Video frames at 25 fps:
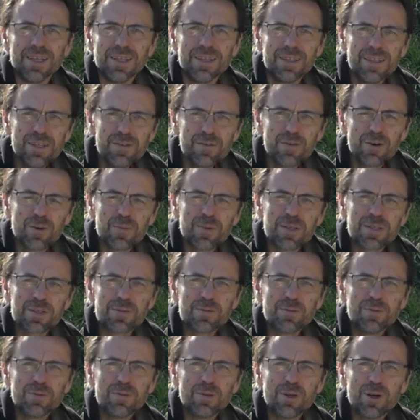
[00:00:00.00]
des
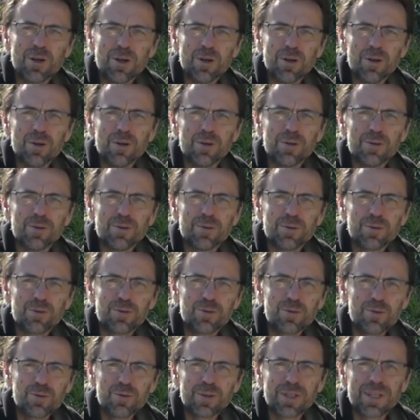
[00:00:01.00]
formations de
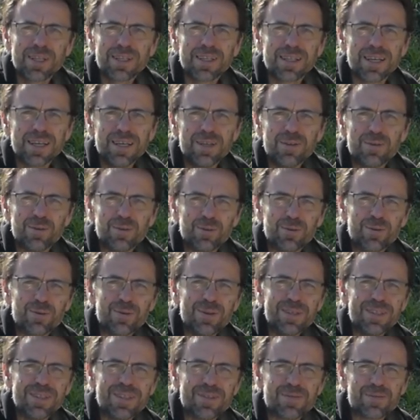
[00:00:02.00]
toutes les tailles, de
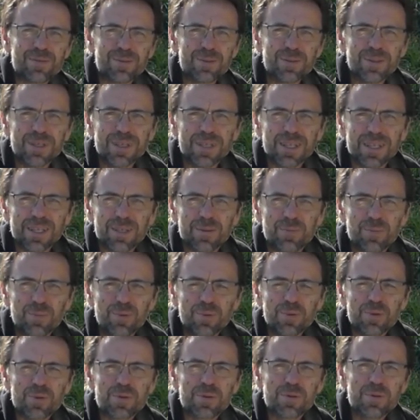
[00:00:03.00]
tous les niveaux,
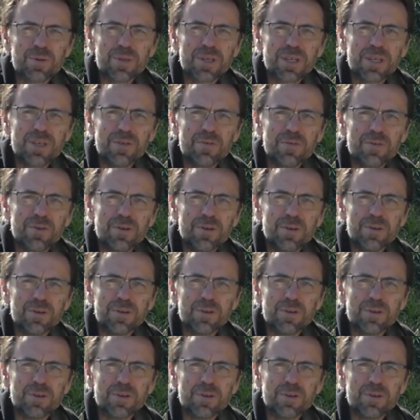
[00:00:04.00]
pour ceux qui veulent